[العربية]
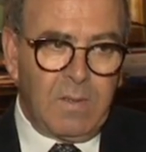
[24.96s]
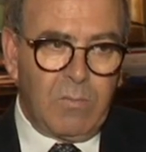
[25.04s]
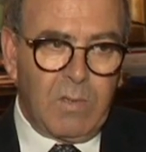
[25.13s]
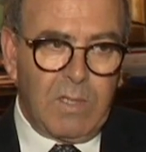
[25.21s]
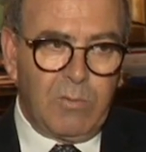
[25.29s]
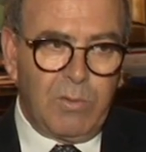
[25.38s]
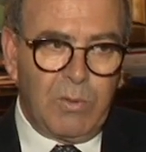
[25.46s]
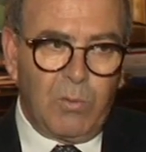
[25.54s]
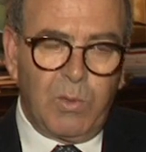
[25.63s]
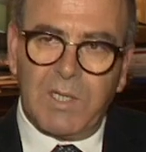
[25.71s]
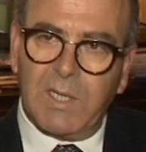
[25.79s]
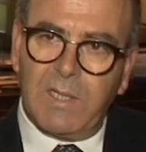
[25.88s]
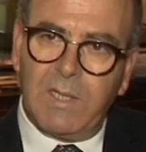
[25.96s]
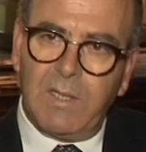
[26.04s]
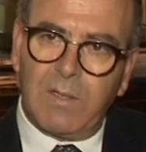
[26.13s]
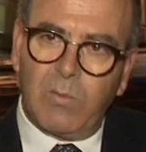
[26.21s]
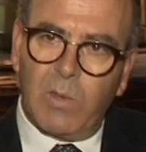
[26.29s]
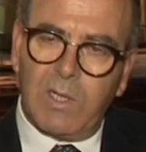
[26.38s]
ولتتوج
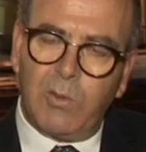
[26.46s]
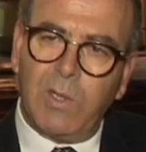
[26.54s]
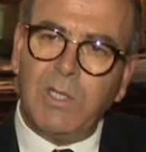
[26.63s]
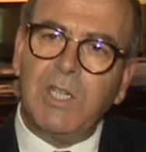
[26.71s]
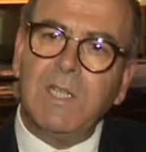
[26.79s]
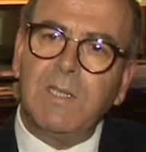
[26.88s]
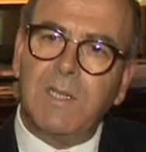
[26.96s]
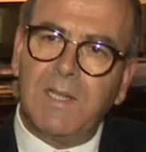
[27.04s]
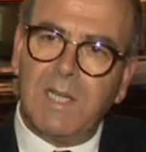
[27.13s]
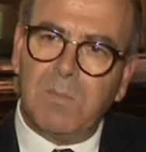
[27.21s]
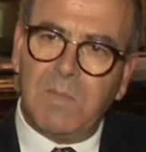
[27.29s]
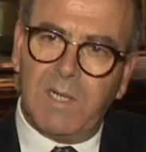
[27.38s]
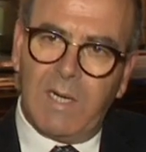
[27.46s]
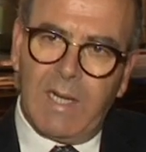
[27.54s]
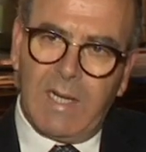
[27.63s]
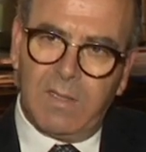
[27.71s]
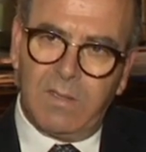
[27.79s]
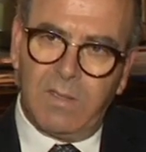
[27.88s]
كذلك 21 سنة من
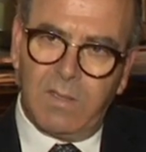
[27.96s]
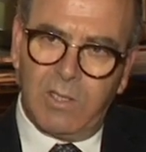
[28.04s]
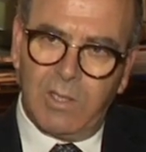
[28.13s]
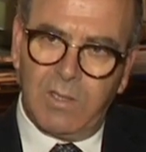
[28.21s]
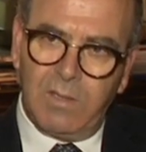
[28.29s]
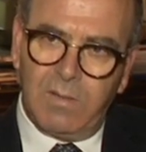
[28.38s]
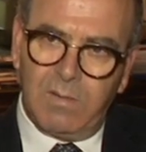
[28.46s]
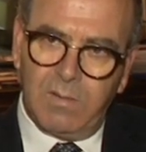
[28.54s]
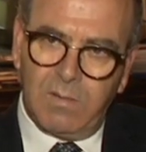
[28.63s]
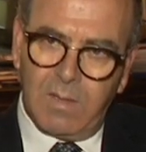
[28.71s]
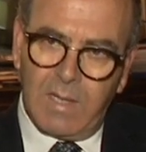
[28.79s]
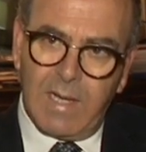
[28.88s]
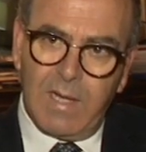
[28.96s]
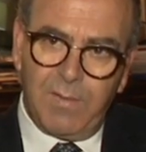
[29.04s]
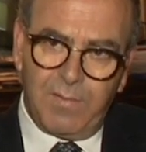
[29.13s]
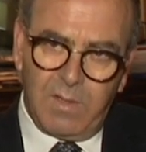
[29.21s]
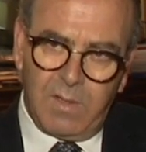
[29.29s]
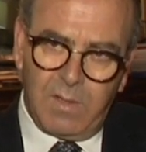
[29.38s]
العهد الجديد
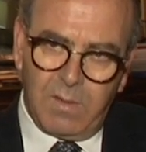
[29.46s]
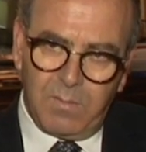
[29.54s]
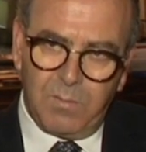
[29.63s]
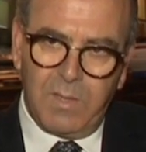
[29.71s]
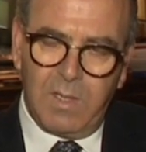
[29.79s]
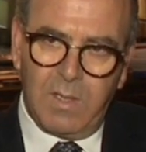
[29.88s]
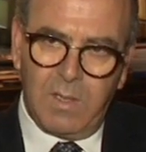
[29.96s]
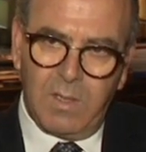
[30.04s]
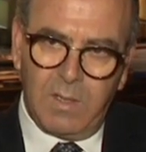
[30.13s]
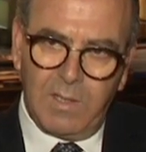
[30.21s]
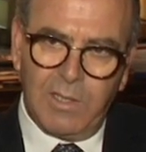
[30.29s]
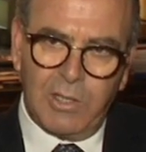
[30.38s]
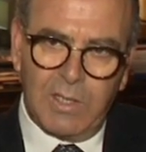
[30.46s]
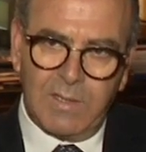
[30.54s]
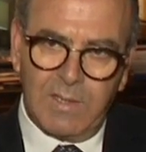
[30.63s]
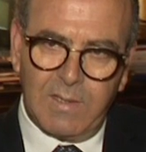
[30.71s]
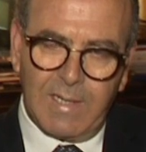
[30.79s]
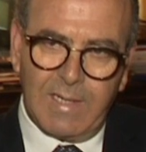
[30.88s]
حافل
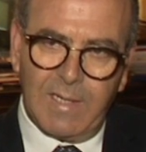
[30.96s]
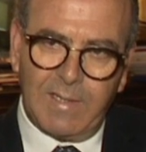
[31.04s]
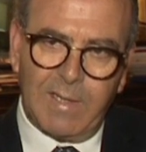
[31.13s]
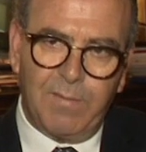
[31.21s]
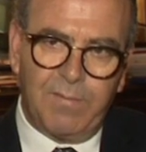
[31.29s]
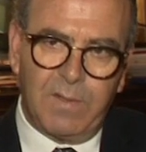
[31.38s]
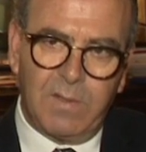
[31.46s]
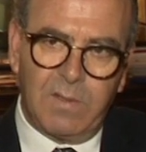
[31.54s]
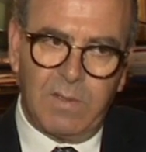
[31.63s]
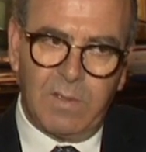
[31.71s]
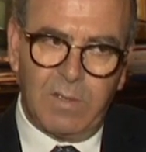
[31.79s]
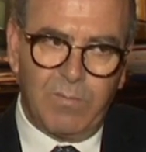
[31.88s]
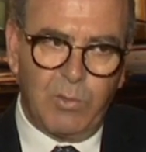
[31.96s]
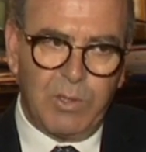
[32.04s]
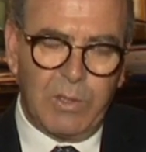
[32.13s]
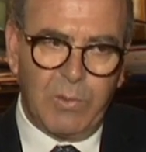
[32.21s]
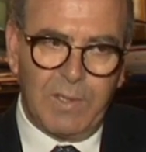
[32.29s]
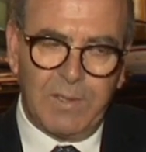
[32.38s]
بالإنجازات على كافة
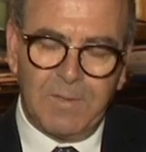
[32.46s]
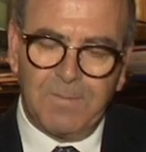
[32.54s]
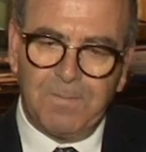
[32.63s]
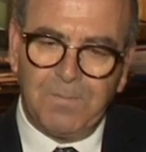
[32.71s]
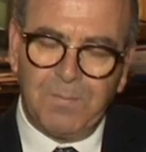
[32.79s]
المستويات